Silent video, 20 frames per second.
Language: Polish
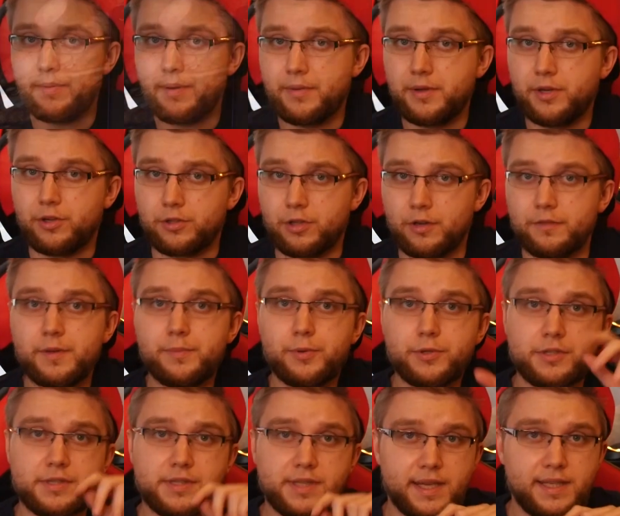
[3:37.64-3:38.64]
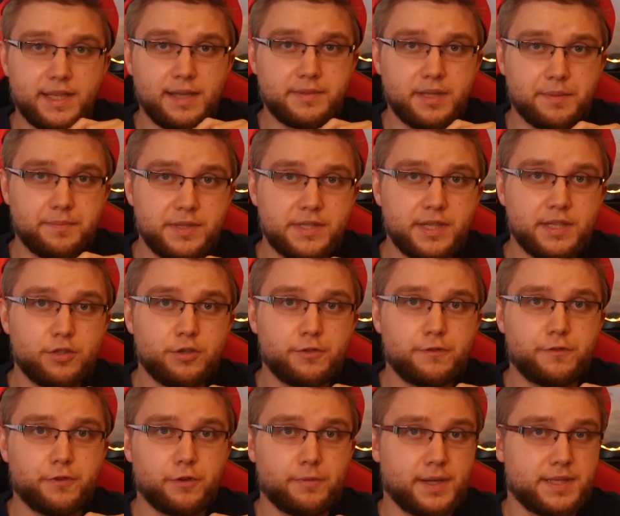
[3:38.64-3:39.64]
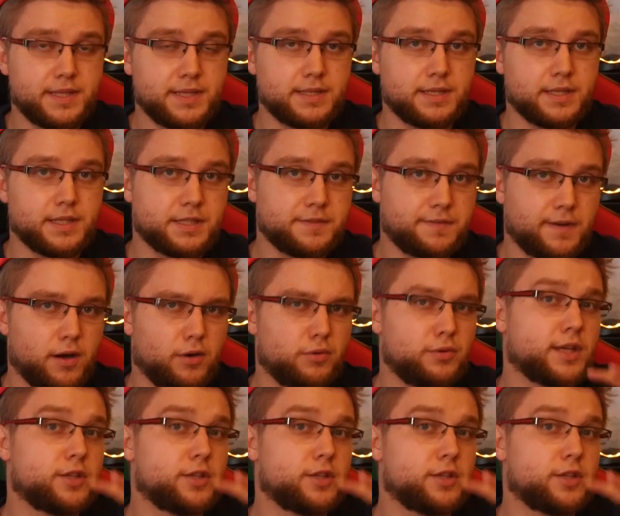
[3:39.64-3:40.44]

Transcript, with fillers: Plik mamy gotowy, pozostaje nam zapisać go w formacie CSV,